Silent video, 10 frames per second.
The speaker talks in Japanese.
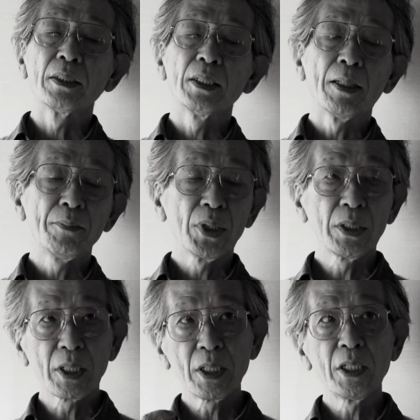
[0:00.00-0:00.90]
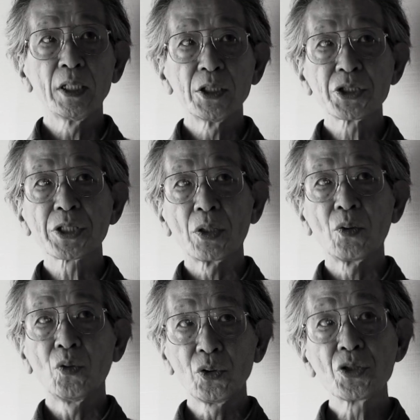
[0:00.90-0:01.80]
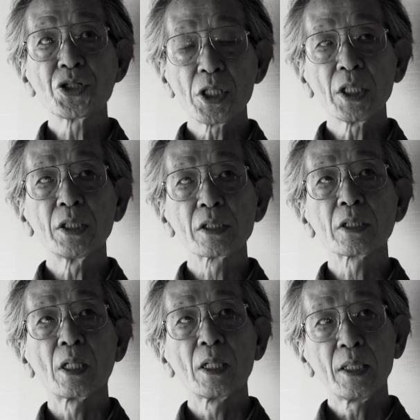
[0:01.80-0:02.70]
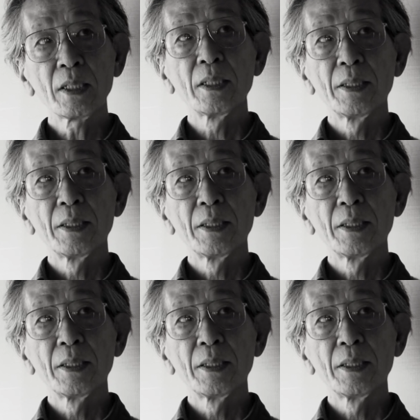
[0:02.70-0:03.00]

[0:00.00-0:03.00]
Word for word: 断片的にしか報道しないですからね。